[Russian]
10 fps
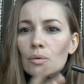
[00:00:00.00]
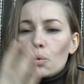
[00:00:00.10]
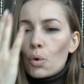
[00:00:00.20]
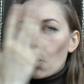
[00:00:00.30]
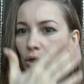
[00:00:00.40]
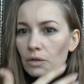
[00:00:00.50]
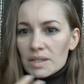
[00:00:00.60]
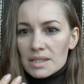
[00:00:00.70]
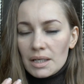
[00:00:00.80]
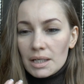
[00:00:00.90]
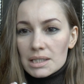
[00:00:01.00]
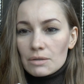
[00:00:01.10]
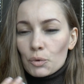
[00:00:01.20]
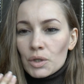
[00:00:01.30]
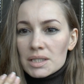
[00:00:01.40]
уходовые
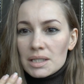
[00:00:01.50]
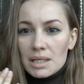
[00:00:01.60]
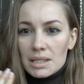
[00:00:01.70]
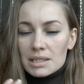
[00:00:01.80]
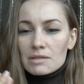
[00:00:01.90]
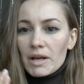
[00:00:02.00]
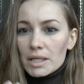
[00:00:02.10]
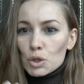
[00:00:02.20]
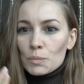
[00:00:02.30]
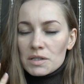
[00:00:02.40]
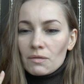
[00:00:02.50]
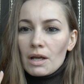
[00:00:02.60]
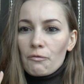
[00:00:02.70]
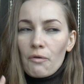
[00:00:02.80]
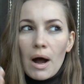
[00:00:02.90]
средства. У нас есть своя
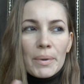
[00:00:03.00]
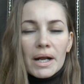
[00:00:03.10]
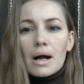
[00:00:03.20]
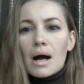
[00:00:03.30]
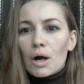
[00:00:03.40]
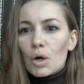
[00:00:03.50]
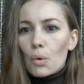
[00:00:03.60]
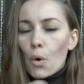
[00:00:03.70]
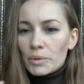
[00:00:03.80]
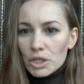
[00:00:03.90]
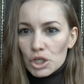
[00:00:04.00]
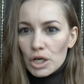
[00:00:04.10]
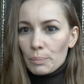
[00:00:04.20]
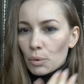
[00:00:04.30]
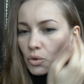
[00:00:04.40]
собственная фабрика,
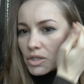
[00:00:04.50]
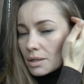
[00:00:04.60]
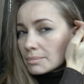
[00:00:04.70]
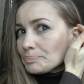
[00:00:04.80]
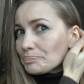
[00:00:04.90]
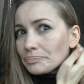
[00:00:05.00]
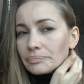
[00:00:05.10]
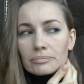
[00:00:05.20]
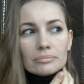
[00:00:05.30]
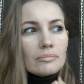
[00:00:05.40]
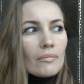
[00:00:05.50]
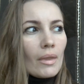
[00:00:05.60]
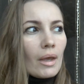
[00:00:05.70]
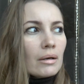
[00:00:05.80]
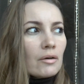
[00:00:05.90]
огромнейшая просто
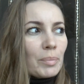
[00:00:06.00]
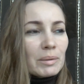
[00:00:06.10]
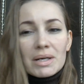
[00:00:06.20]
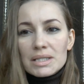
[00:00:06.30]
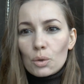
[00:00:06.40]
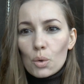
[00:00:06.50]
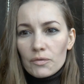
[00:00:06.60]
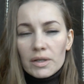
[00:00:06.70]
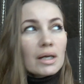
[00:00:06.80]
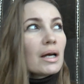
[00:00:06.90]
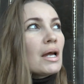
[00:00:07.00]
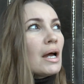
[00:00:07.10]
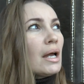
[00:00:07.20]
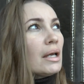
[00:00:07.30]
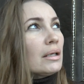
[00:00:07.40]
Э, в Подмосковье,
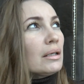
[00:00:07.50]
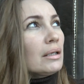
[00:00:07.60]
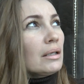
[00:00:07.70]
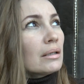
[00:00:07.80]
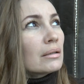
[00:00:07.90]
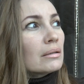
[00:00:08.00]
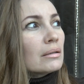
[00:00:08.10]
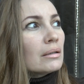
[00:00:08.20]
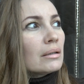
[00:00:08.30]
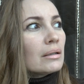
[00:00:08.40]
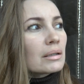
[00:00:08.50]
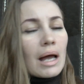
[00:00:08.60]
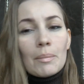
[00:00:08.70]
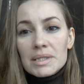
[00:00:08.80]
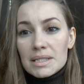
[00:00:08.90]
и э,
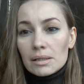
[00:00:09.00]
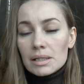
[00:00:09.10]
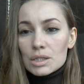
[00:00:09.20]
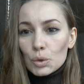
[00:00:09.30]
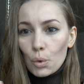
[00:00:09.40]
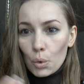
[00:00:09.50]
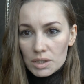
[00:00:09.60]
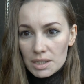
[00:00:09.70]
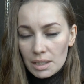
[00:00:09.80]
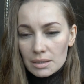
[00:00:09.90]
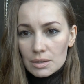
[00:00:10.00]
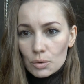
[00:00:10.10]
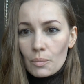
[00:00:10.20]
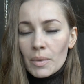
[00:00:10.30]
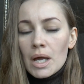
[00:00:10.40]
там делается уход за
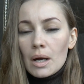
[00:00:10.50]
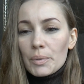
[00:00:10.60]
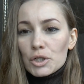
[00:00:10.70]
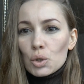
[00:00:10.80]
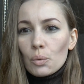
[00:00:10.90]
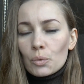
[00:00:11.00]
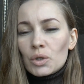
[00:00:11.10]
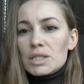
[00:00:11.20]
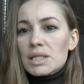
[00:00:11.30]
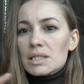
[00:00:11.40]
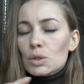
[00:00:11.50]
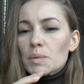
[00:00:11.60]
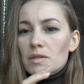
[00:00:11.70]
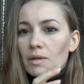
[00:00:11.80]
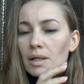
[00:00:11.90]
лицом. Причем у нас есть
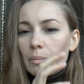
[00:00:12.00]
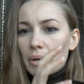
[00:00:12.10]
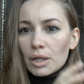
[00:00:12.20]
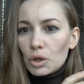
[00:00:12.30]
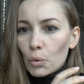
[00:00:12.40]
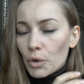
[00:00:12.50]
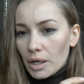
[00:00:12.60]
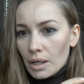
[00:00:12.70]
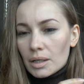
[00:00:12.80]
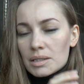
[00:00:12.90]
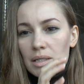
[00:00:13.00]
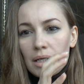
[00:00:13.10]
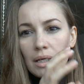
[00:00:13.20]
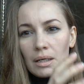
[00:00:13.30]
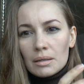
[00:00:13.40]
собственная лаборатория,
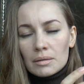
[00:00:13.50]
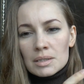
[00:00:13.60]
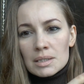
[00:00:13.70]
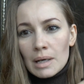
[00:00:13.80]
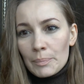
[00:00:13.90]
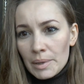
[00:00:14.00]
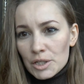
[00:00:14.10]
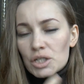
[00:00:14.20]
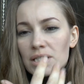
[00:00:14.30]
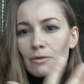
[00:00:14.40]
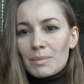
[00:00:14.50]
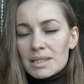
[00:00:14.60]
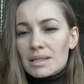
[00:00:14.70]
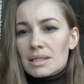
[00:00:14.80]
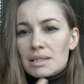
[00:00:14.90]
где, э, опять же,
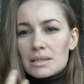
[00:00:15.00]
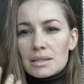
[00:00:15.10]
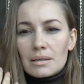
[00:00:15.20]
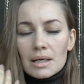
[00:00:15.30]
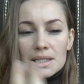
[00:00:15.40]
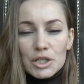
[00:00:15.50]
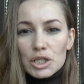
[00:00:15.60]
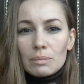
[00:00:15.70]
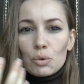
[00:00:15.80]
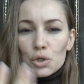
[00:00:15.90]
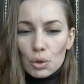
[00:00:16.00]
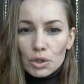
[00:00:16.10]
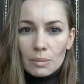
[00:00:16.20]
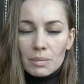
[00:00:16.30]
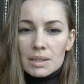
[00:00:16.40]
совместно с различными
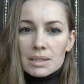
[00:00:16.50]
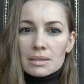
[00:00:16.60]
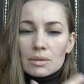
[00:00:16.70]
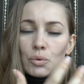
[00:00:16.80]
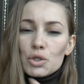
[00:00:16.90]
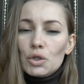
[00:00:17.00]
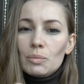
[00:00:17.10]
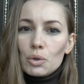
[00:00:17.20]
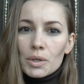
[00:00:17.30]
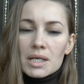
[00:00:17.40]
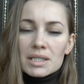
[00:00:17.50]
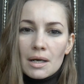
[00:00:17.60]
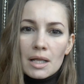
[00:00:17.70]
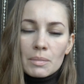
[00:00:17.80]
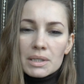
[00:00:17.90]
учеными, с учеными других
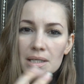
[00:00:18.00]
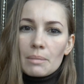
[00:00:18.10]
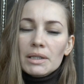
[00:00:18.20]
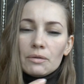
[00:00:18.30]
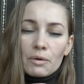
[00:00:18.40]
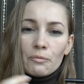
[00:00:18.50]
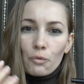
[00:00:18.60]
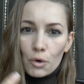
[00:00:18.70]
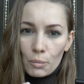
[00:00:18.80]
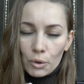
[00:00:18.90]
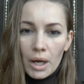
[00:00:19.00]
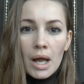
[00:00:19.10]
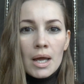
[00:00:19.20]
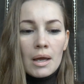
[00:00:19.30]
стран мы разрабатываем формулы